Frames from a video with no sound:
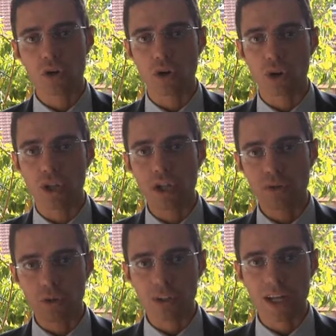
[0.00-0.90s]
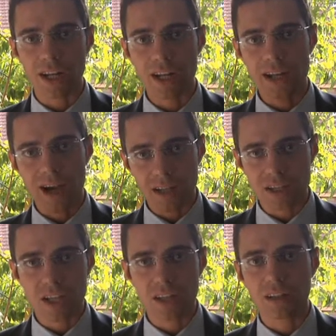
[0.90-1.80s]
occorre tornare alla
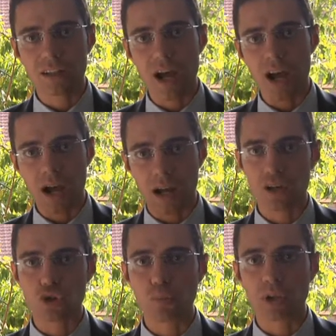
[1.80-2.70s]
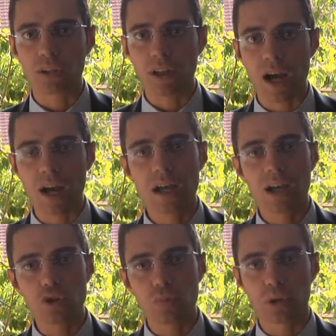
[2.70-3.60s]
serietà, alla sobrietà
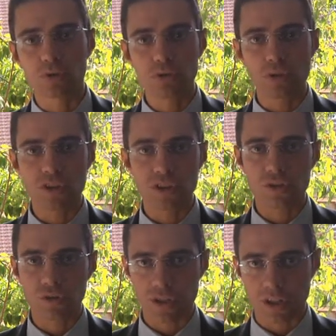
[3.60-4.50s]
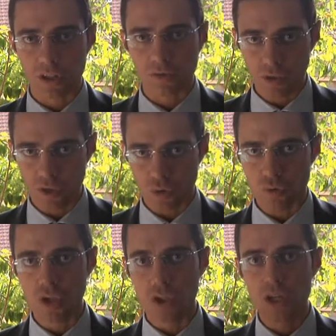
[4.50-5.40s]
e soprattutto al senso del sacrificio,
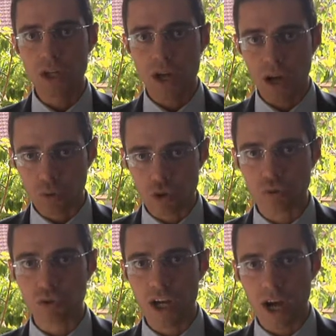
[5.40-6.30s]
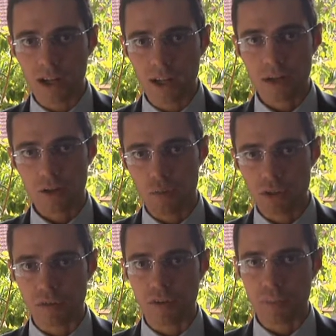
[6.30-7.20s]
quindi allo studiare come
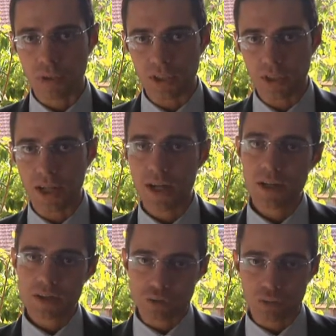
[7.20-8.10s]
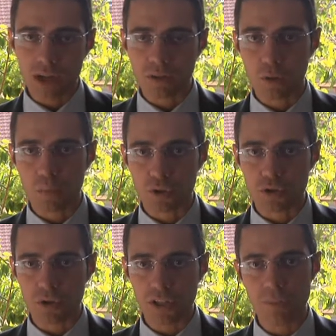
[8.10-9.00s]
si fa politica, studiandolo un po'
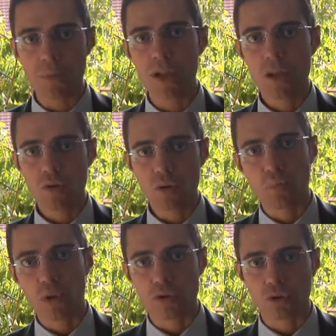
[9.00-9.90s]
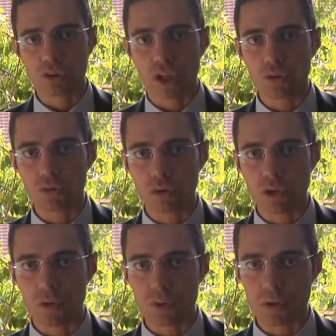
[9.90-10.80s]
sui libri, un po' ascoltando
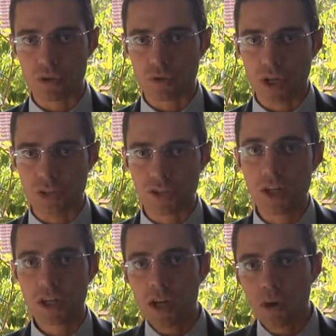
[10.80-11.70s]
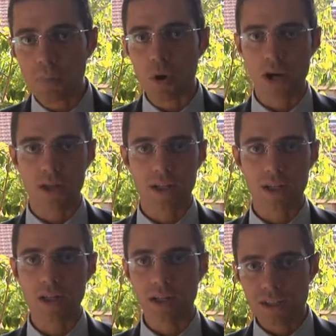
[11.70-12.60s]
autorevoli personaggi e un po'
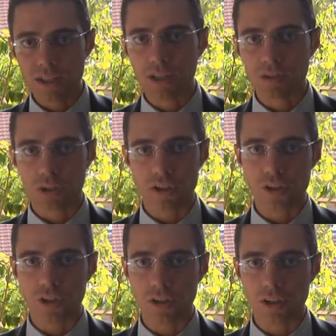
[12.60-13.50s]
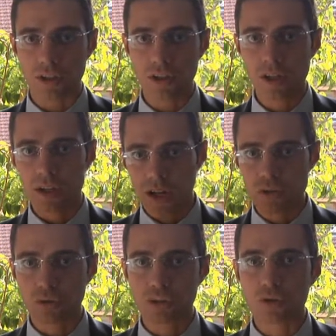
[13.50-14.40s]
anche stando tra i cittadini,
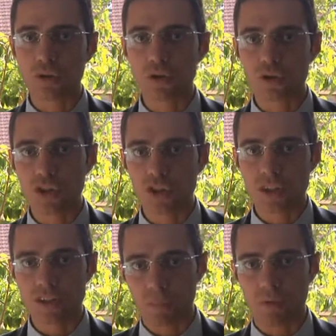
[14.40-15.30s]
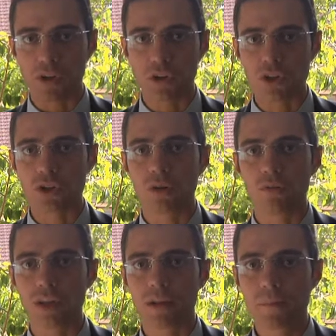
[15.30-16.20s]
ascoltando le loro esigenze e provando provando a
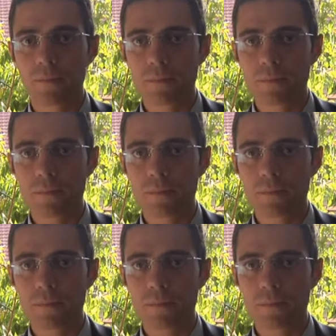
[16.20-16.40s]
risolverle.